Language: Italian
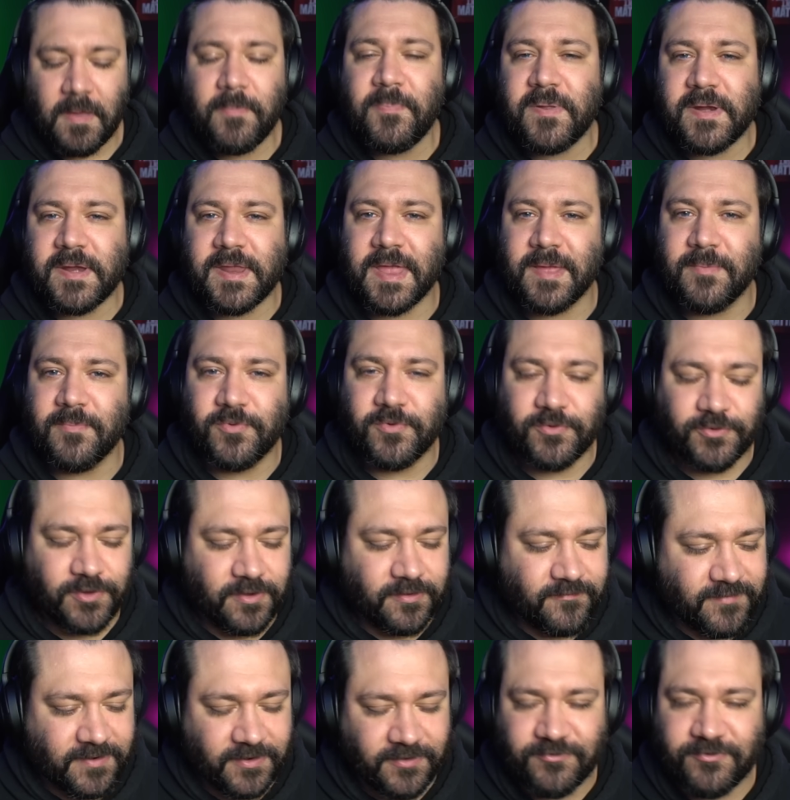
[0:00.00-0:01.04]
Ma perché i
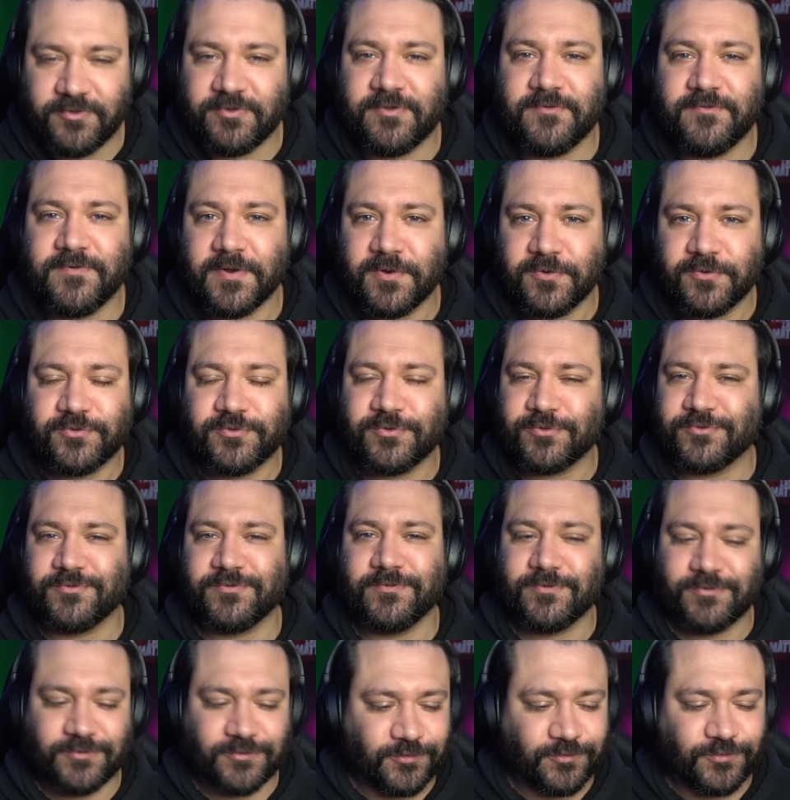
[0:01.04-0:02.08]
bulldog francesi fanno sto,
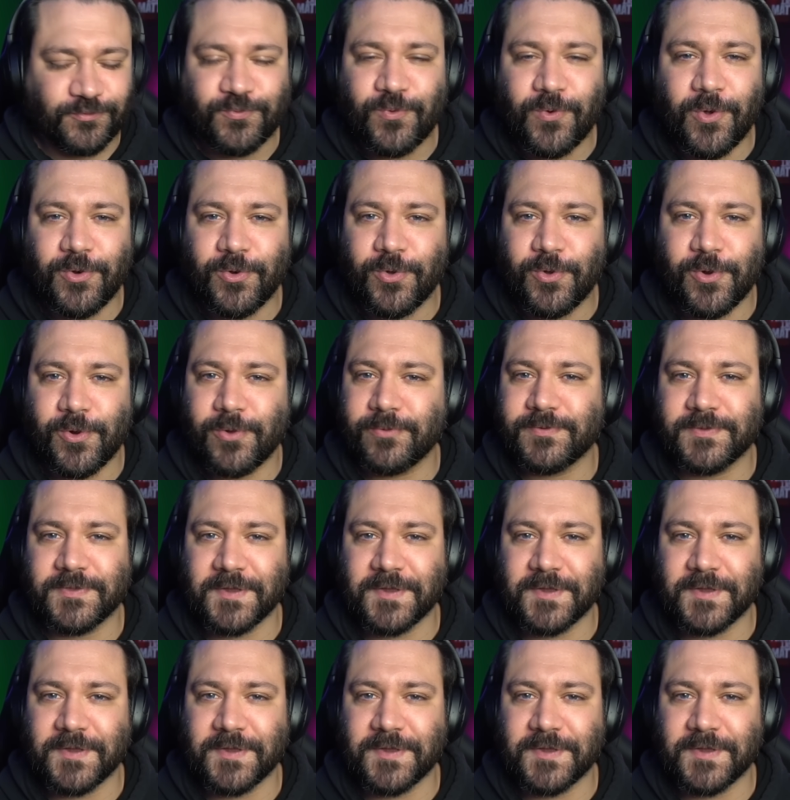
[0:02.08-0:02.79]
sto suono